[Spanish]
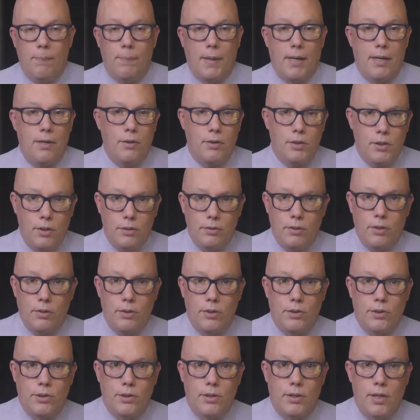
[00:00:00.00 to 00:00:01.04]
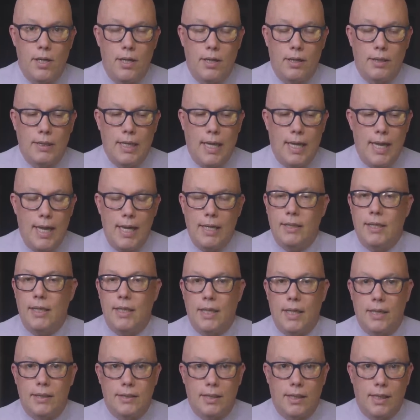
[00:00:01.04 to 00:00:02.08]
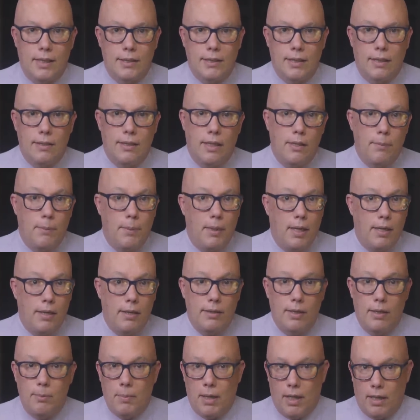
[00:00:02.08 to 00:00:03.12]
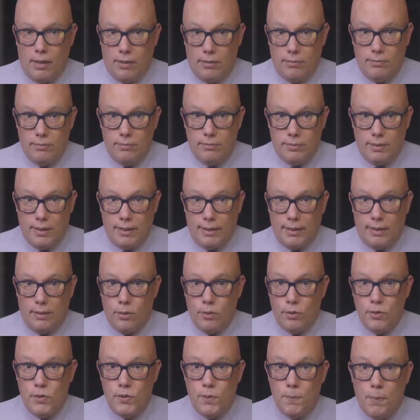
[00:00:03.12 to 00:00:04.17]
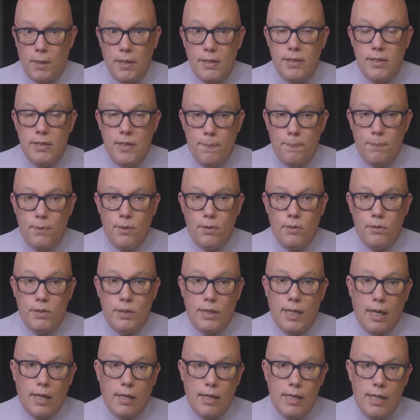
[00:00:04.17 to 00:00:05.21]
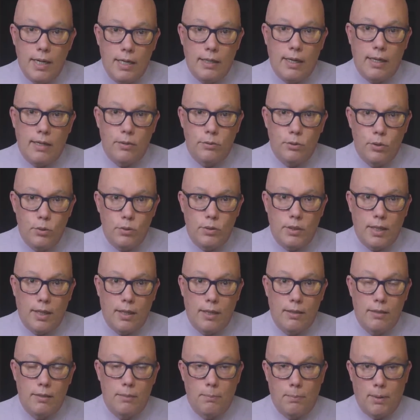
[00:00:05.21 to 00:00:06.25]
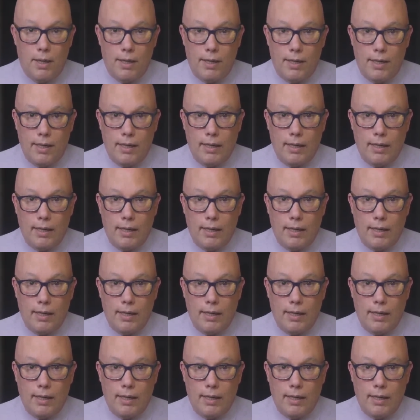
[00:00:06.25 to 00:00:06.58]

Para nosotros, la ética trata del bien y del mal, de los principios que rigen la conducta para